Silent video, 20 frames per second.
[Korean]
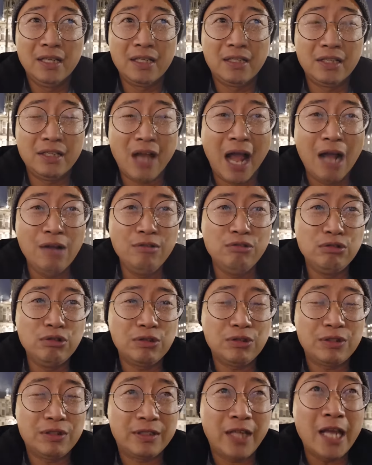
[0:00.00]
예, 그리고
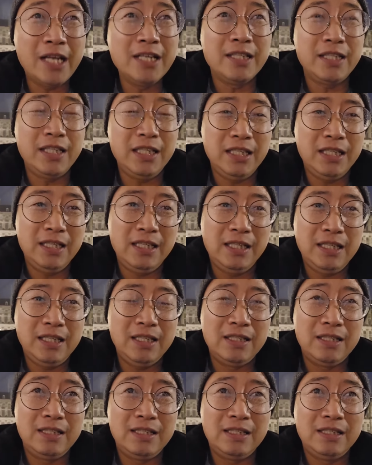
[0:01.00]
한국
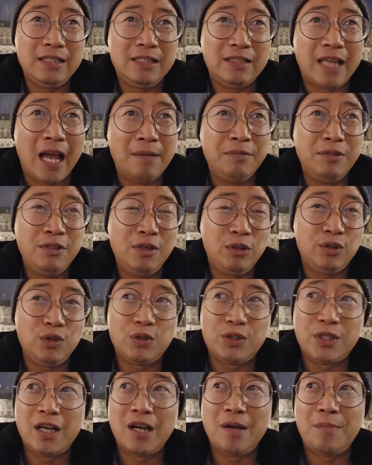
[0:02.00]
태극기를 담은
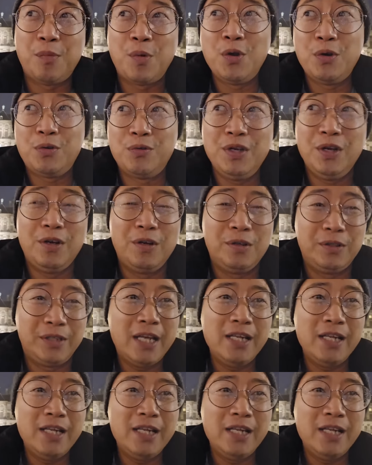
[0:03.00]
것도 제가 보였고요.